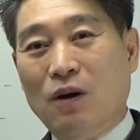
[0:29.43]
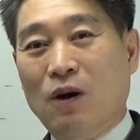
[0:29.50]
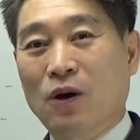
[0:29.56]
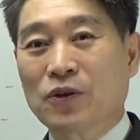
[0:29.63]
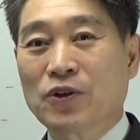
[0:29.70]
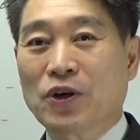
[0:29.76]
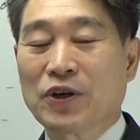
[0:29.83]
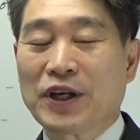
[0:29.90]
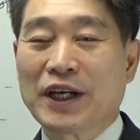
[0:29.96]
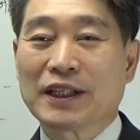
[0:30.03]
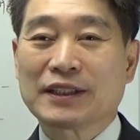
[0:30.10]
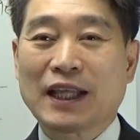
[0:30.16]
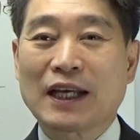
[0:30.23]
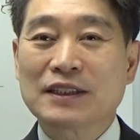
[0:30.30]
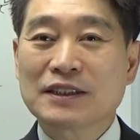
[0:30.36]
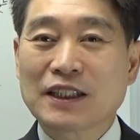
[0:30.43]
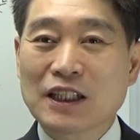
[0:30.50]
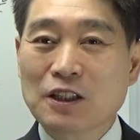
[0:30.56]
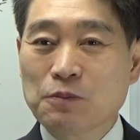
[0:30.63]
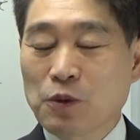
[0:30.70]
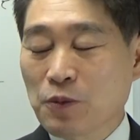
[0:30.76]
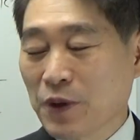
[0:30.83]
언어의
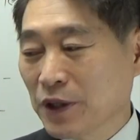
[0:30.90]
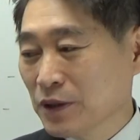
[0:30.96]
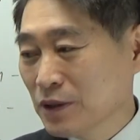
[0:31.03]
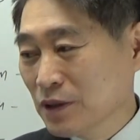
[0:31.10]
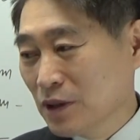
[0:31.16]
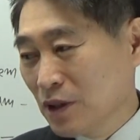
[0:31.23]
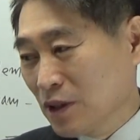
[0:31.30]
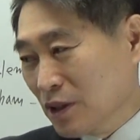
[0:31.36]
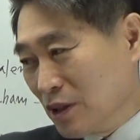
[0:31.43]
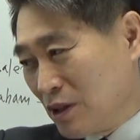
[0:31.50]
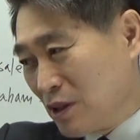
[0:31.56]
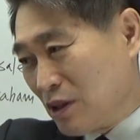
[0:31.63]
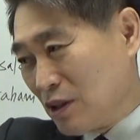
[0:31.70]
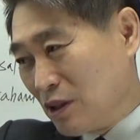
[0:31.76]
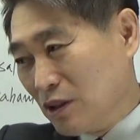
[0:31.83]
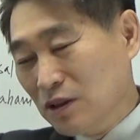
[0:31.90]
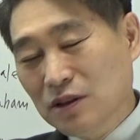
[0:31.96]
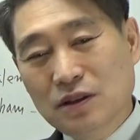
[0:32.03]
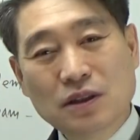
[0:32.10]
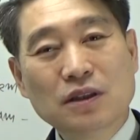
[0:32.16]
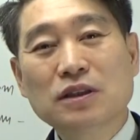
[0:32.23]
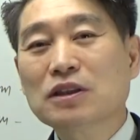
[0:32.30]
단계를 보면
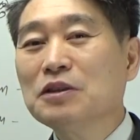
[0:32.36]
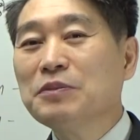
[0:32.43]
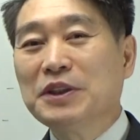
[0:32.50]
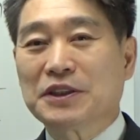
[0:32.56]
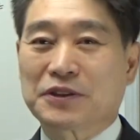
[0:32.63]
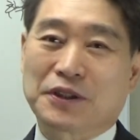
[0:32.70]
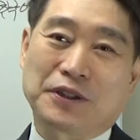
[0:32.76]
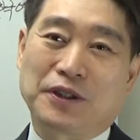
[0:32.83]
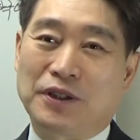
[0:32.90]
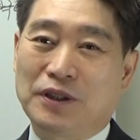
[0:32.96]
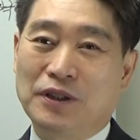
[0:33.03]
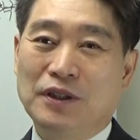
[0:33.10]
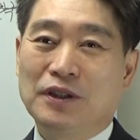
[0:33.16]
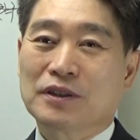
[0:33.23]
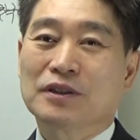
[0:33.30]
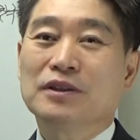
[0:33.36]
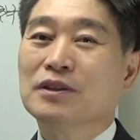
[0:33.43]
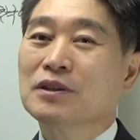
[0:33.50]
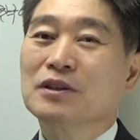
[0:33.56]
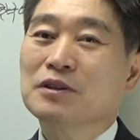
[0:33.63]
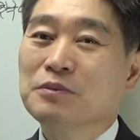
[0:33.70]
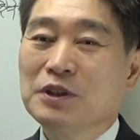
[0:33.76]
큰 흐름이 있어요. 그
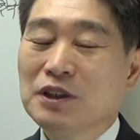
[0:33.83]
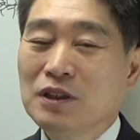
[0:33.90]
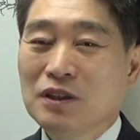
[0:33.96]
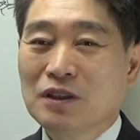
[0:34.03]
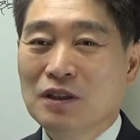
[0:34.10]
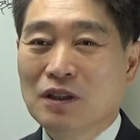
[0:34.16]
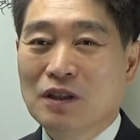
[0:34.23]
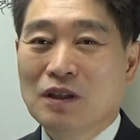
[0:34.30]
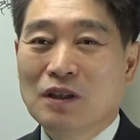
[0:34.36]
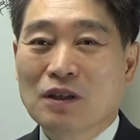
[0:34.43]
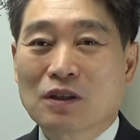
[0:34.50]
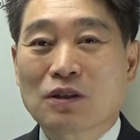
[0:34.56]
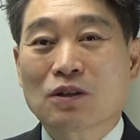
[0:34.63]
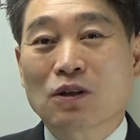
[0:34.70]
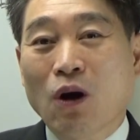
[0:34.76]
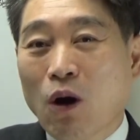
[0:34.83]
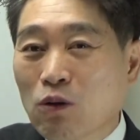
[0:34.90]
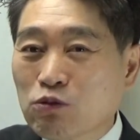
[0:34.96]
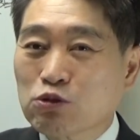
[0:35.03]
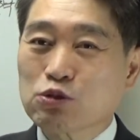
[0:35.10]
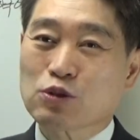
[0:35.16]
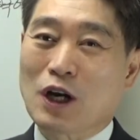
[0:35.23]
흐름을
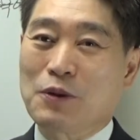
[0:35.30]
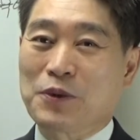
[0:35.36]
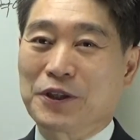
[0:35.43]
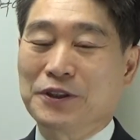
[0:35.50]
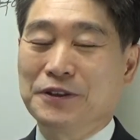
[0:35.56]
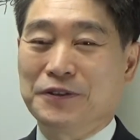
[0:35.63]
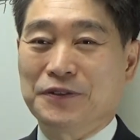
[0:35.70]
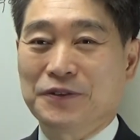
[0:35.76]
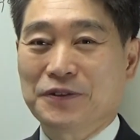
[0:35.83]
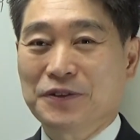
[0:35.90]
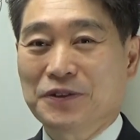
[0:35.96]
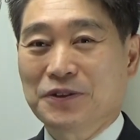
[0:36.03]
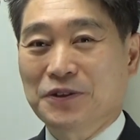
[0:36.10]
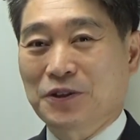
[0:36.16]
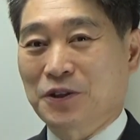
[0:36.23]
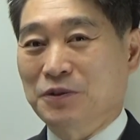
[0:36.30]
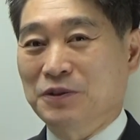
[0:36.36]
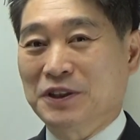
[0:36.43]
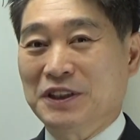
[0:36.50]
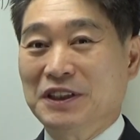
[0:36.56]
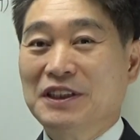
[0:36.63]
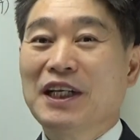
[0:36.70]
거꾸로 가면은
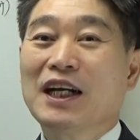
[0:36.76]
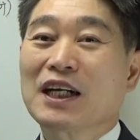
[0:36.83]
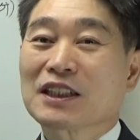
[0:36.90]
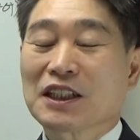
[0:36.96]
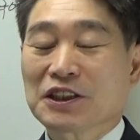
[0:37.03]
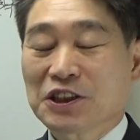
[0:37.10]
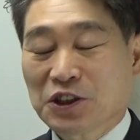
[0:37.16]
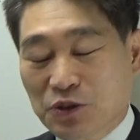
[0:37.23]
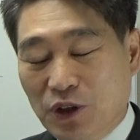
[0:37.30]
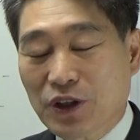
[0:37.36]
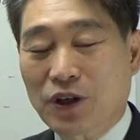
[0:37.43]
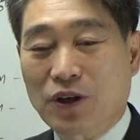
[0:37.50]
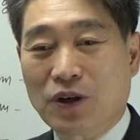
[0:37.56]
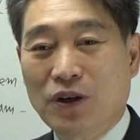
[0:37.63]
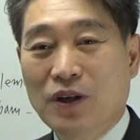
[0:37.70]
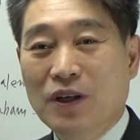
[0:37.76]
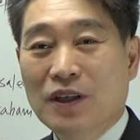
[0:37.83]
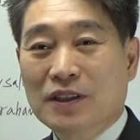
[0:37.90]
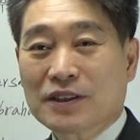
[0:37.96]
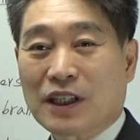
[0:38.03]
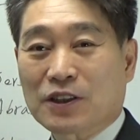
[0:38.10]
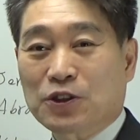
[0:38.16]
여러분이 이해하기 쉬워요.
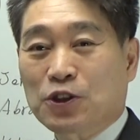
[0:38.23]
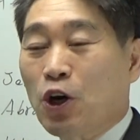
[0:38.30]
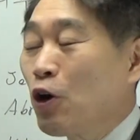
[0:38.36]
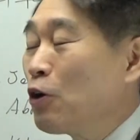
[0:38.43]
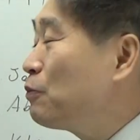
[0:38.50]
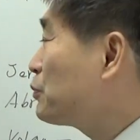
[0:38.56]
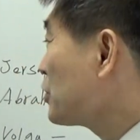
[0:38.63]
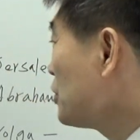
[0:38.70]
자, 처음